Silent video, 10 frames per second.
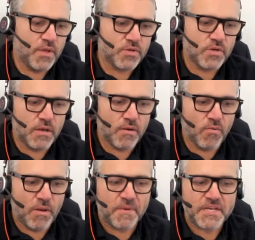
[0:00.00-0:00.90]
es una,
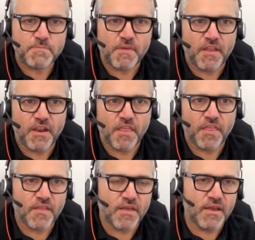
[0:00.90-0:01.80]
empresa
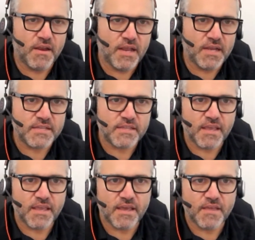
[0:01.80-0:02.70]
especializada en la
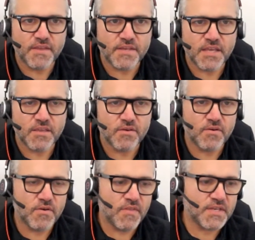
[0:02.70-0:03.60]
estrategia,
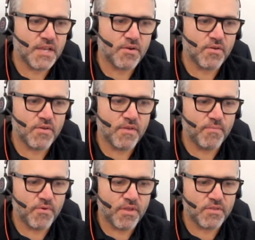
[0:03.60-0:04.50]
diseño y desarrollo de
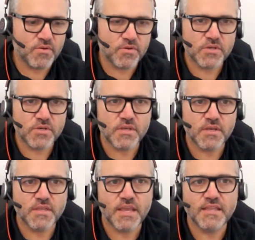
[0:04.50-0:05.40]
proyectos
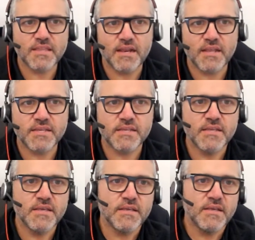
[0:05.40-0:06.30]
eh, digitales
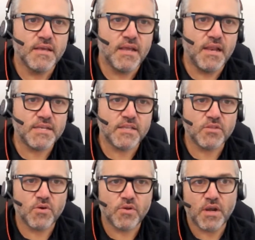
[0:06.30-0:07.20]
en el
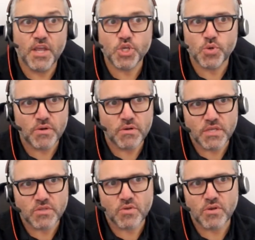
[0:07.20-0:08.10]
sector leisure,
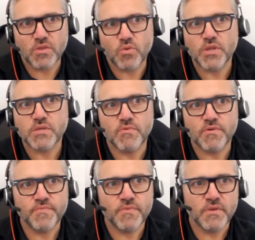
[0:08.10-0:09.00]
sector del
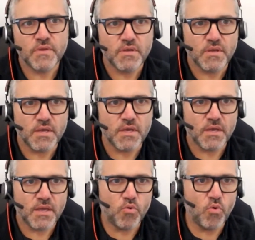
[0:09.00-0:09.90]
turismo, eh,
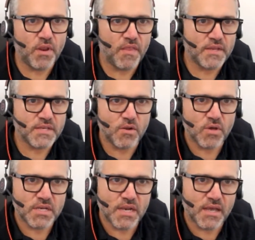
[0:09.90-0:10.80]
que cubre desde lo
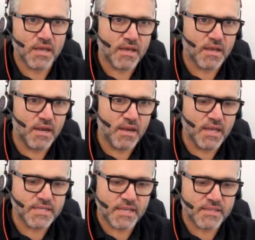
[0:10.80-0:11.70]
que es la,
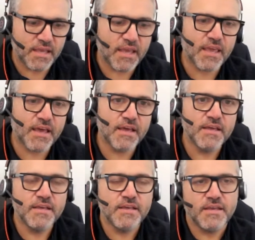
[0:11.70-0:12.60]
la estrategia,
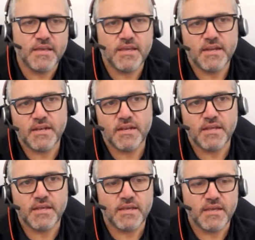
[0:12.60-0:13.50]

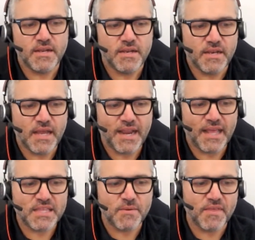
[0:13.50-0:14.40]
eh, la
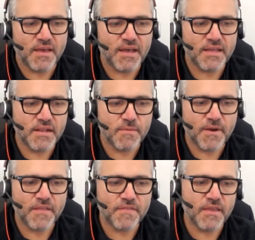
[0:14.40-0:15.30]
creatividad, el
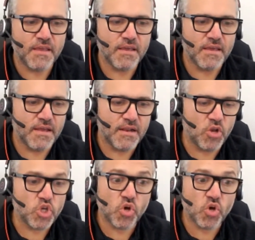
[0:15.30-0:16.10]
branding, los